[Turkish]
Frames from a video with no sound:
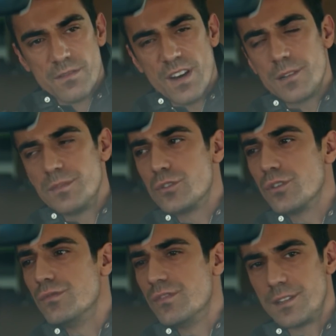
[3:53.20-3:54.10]
Var bir
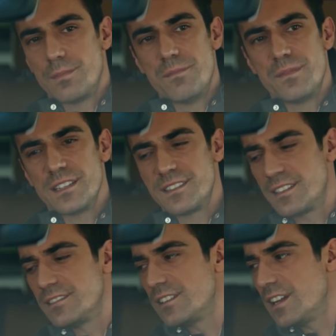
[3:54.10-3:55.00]
sorun var. Ben biraz
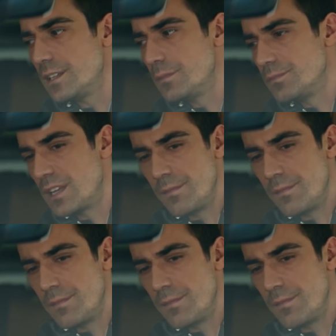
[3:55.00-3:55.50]
sıkıntılı adamım da.